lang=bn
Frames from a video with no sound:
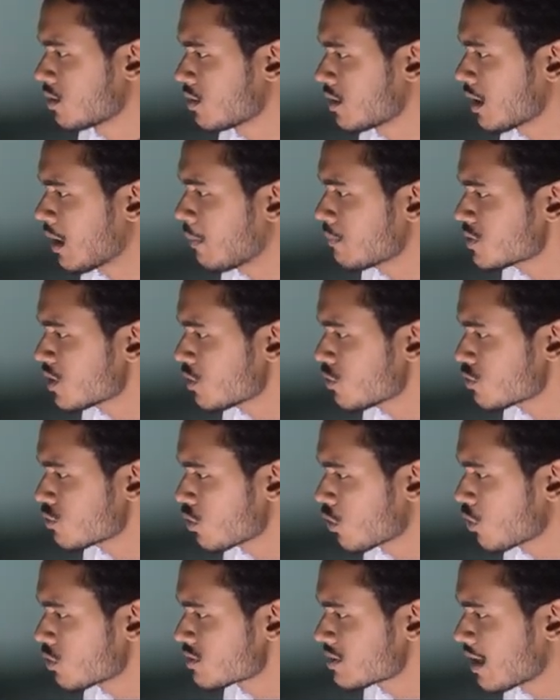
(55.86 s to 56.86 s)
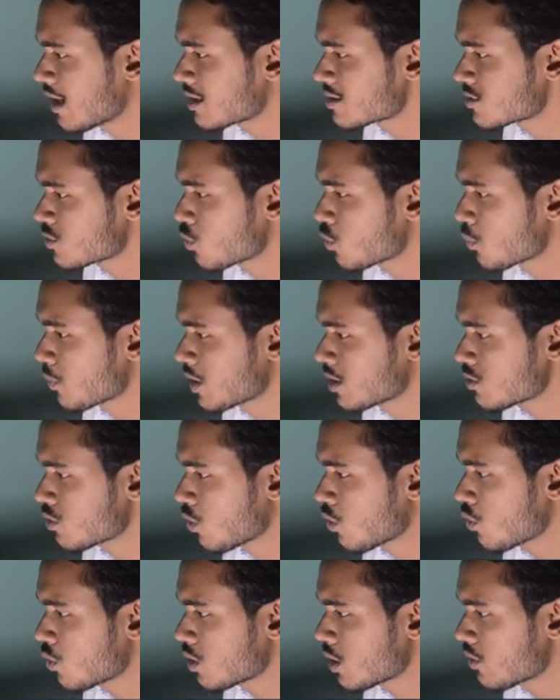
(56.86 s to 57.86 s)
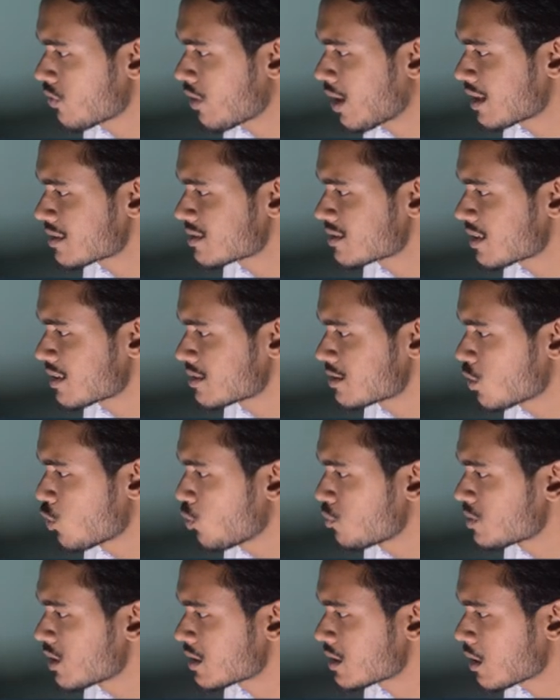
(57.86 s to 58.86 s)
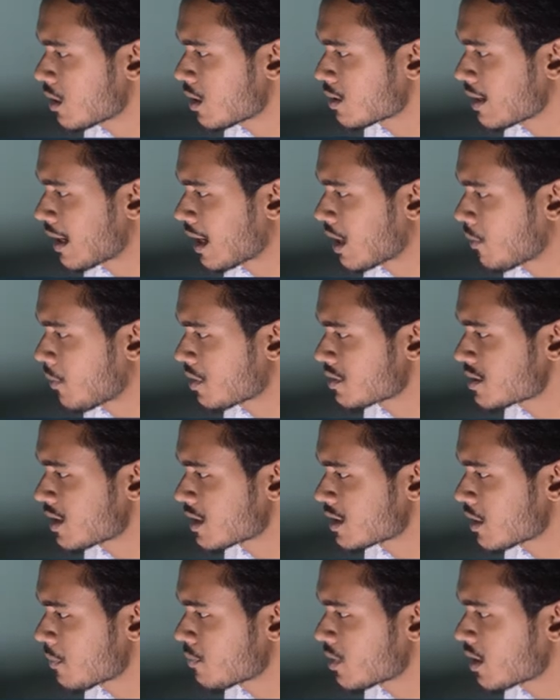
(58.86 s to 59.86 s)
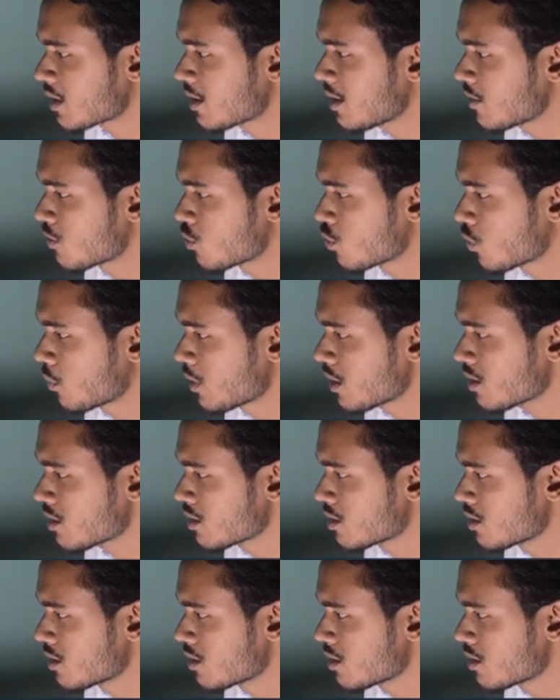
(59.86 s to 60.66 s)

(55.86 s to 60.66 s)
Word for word: দাম জানুন যখন সার্চ করবেন তখন ওই ফার্স্টে যে ওয়েবসাইটটা দেখাবে সেটাতে আপনারা ক্লিক করবেন